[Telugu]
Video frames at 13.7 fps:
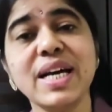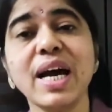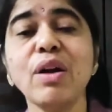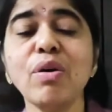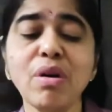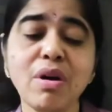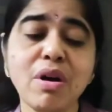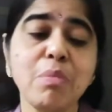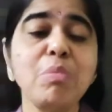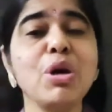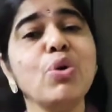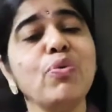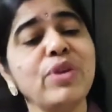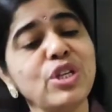కొన్నిసార్లు
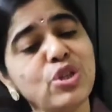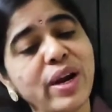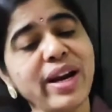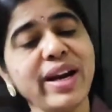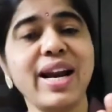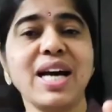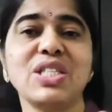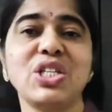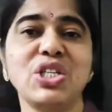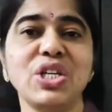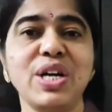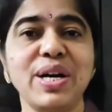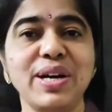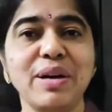మీకు విజువల్
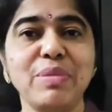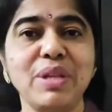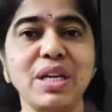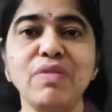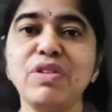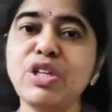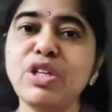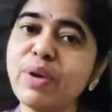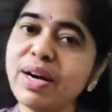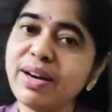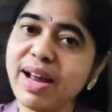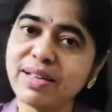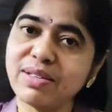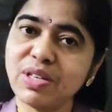రిలాక్సేషన్ అంటాం దీన్ని
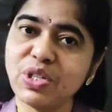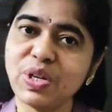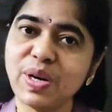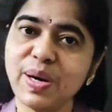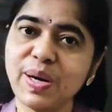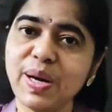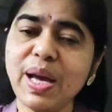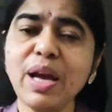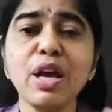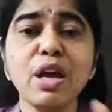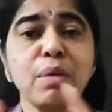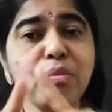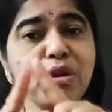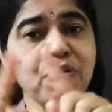విజువల్ రిలాక్సేషన్ అంటే
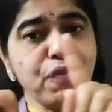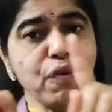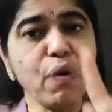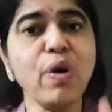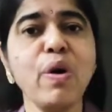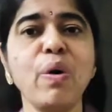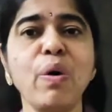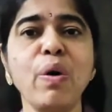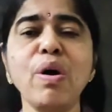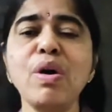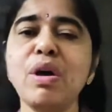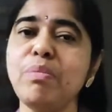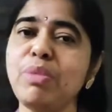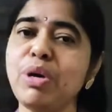మీ ఫోన్లో
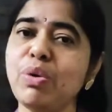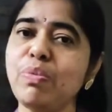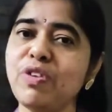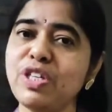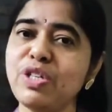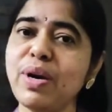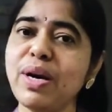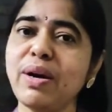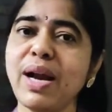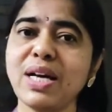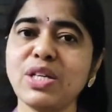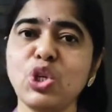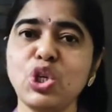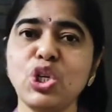మీరు విజువల్
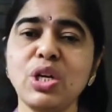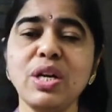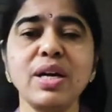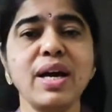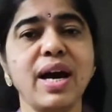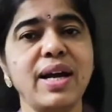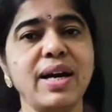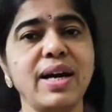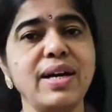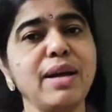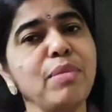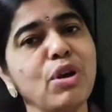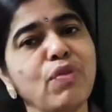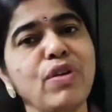రిలాక్సేషన్ అని
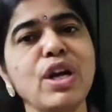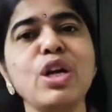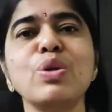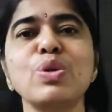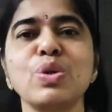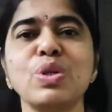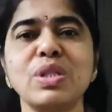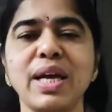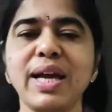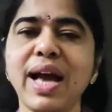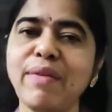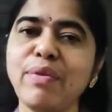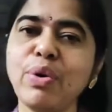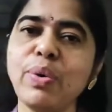అంటే మీకు వీడియోస్
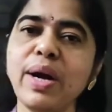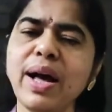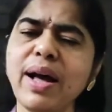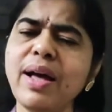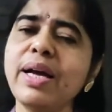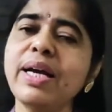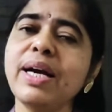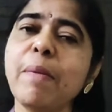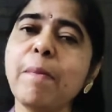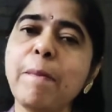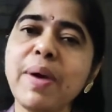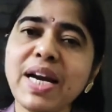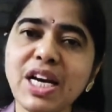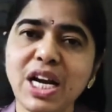వస్తాయి అవి కూడా
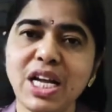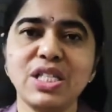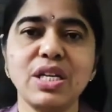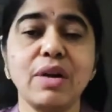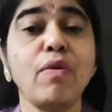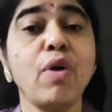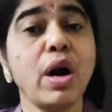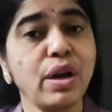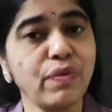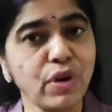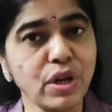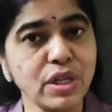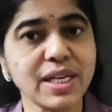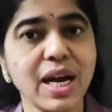కంప్లీట్ నేచర్
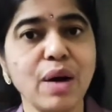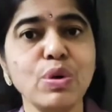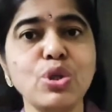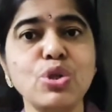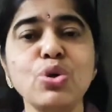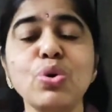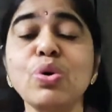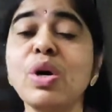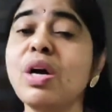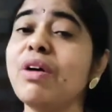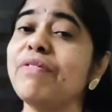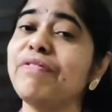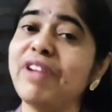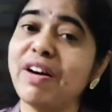వాటర్ ఫాల్స్ కావచ్చు
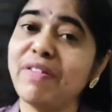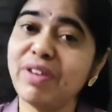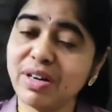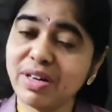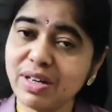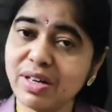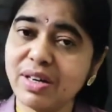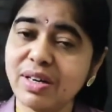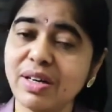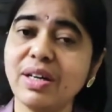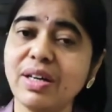ఫ్లవర్